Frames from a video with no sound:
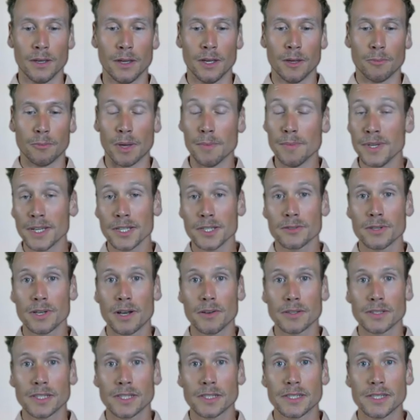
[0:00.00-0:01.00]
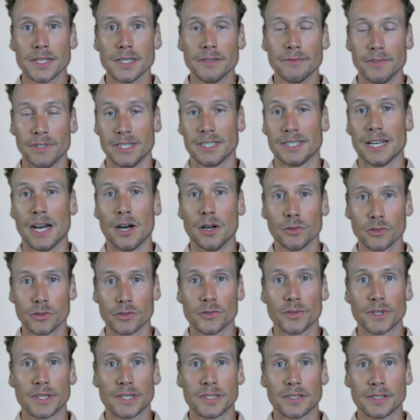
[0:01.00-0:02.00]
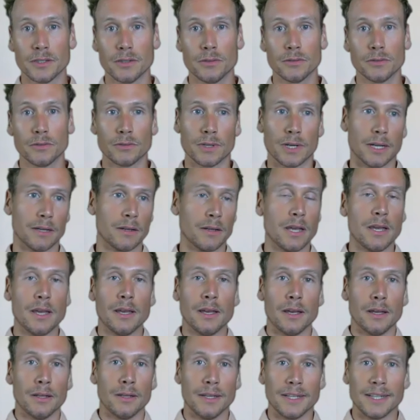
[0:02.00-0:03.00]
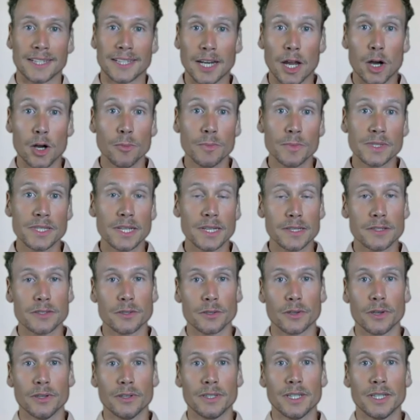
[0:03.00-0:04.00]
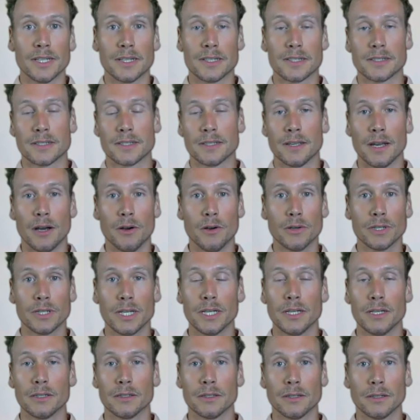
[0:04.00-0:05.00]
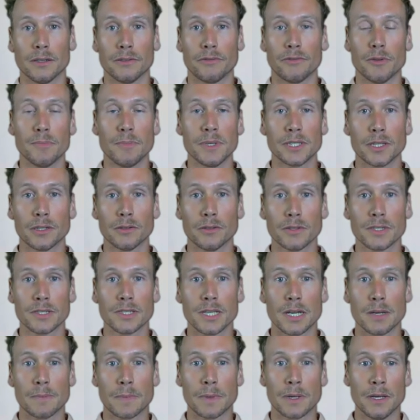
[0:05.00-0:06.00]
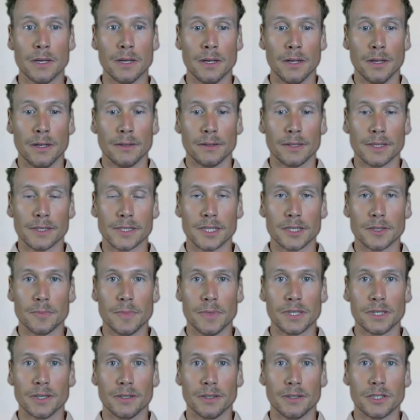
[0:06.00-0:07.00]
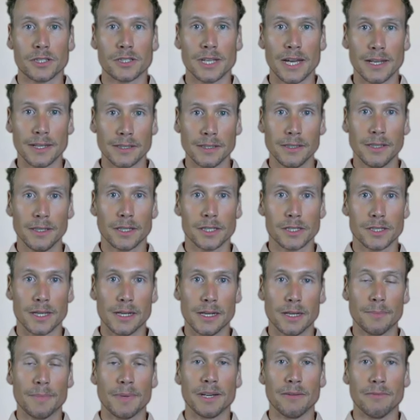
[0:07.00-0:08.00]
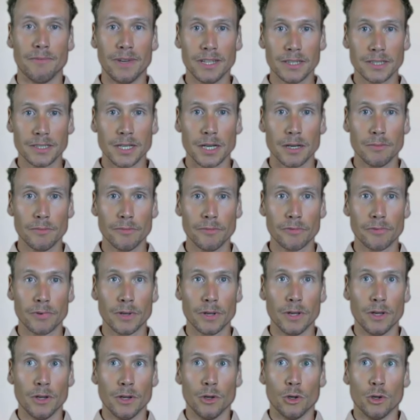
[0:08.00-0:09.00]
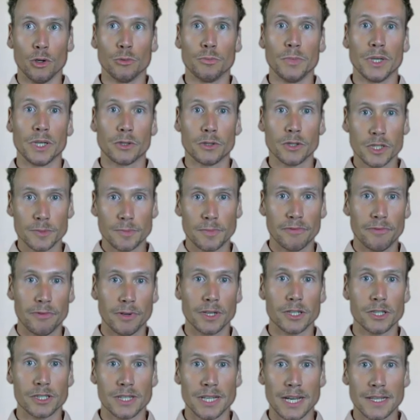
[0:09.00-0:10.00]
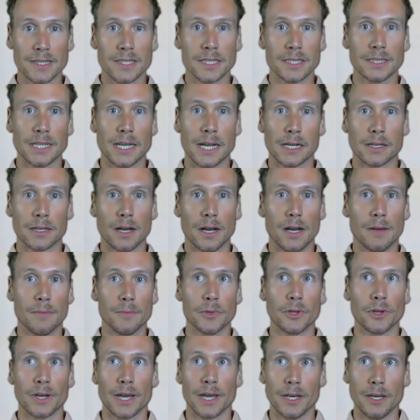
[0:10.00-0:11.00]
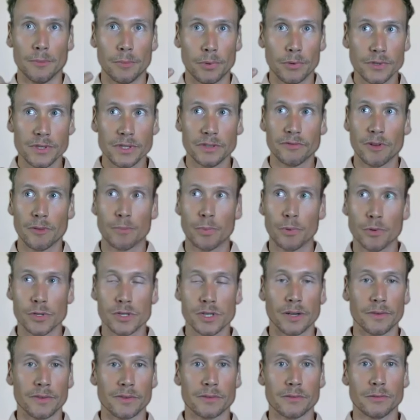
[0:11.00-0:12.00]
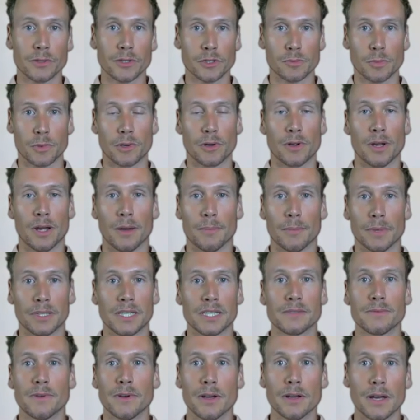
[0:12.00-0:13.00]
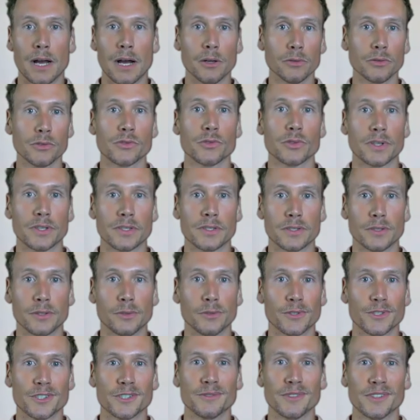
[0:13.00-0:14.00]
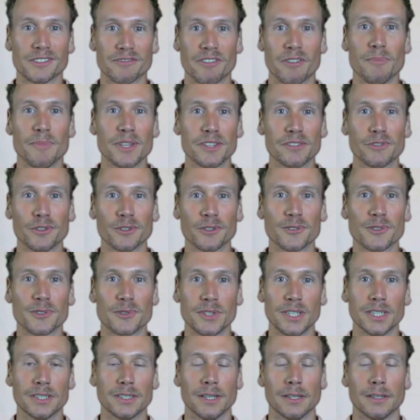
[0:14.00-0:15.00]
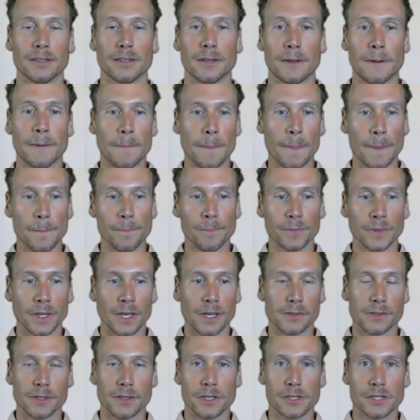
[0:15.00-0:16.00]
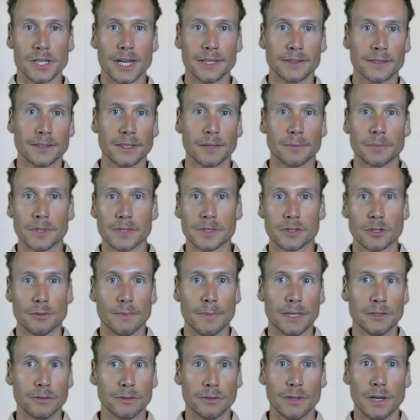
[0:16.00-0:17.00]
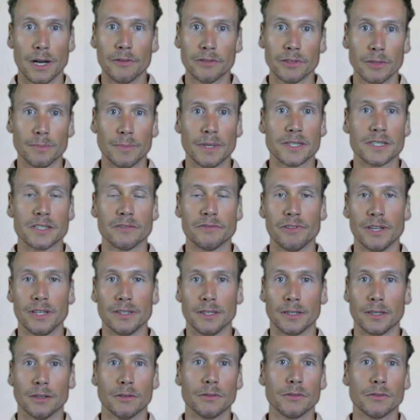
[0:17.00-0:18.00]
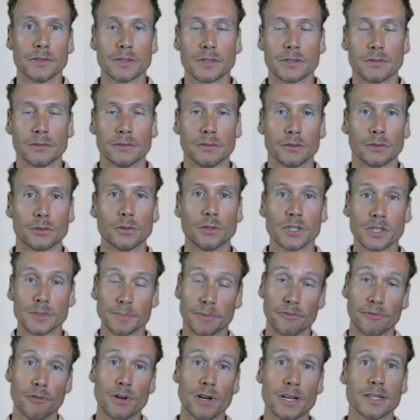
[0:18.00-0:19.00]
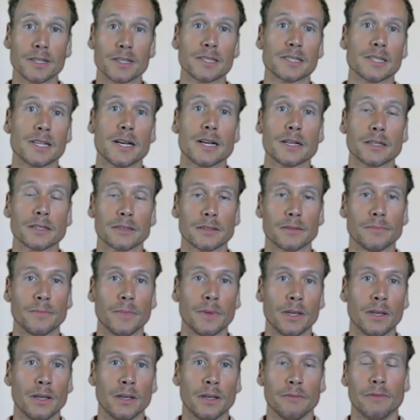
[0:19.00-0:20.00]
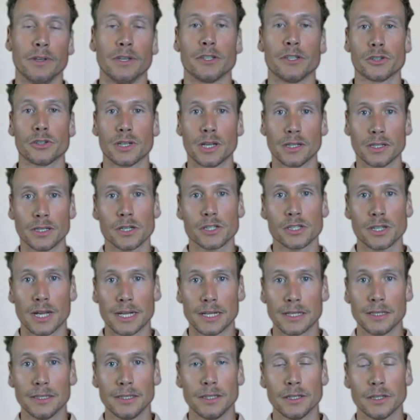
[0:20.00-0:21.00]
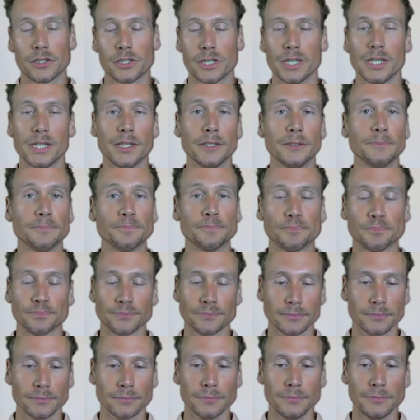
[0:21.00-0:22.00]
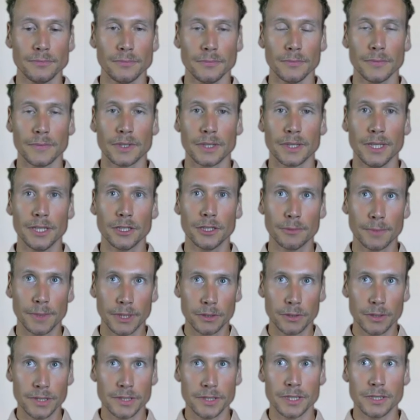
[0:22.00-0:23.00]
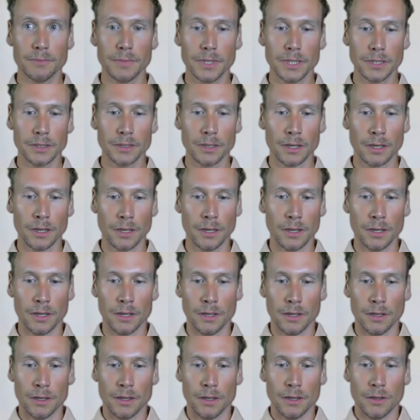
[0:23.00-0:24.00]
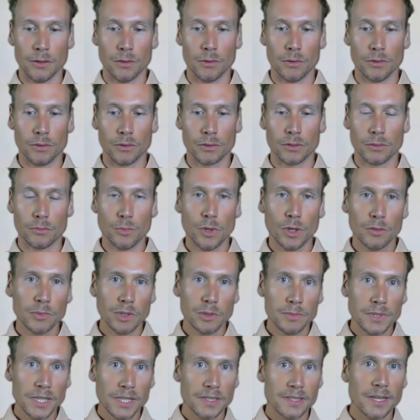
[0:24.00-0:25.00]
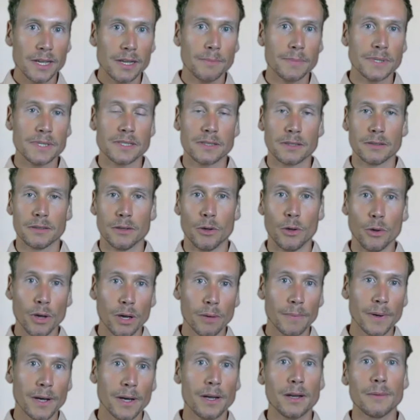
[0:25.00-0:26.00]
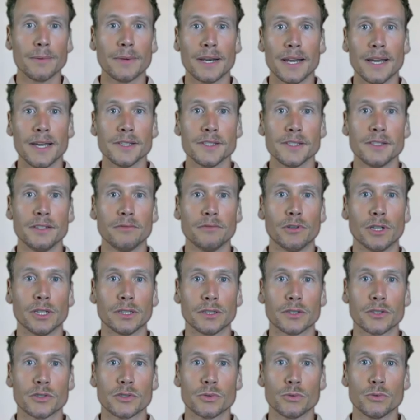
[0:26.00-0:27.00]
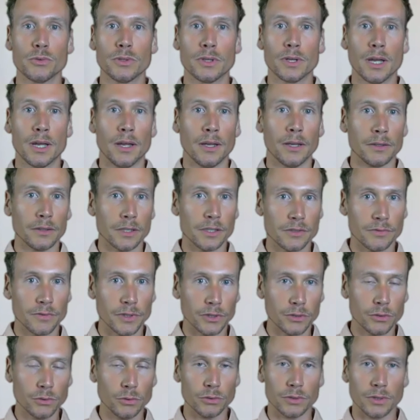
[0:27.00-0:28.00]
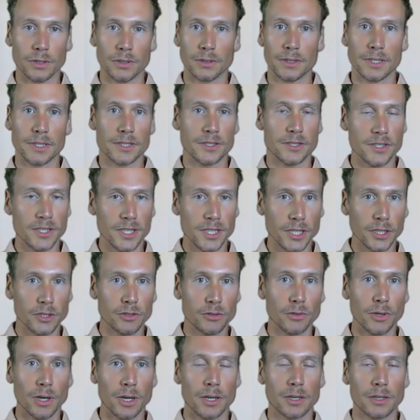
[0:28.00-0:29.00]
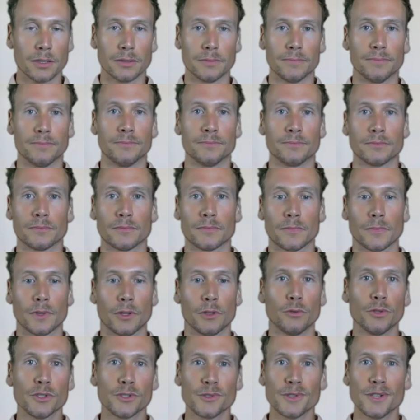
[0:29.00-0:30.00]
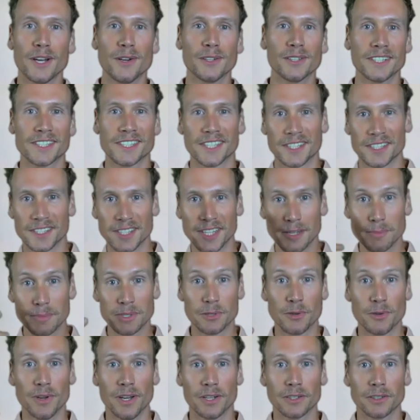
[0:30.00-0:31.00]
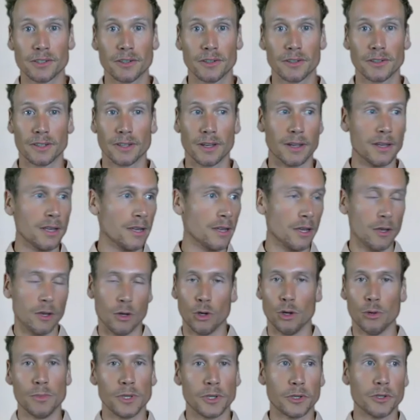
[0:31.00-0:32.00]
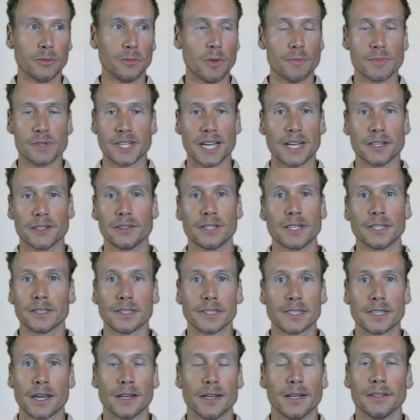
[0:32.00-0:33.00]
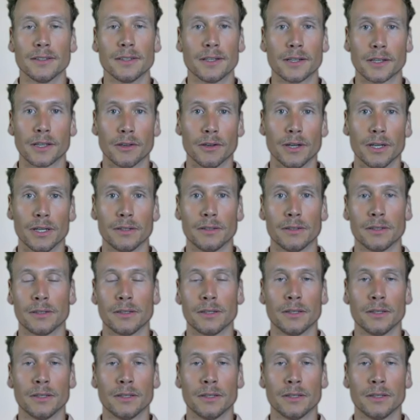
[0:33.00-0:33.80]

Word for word: Bei mir hat es so ausgesehen, wenn ich Autosuggestion oder einen Glaubenssatz, so könnt ihr das auch nennen, äh, für mich genutzt habe, dass ich mich an die Startlinie gestellt habe bei einem Wettkampf und mir kurz bevor das Startsignal kam, noch eine positive Botschaft zugesprochen habe. Das war Autosuggestion, so wie es für mich funktioniert hat. Also der Starter gibt das Kommando auf die Plätze fertig los und kurz bevor er das sagt, wenn an der Startlinie stehe, gehe ich nochmal kurz in mich und murmle mir selbst hörbar, aber leise die Worte zu, das wird gut, das ziehe ich durch. Nur so laut, dass ich selbst hören konnte. Um mich rum im Stadion hat es kein anderer gehört.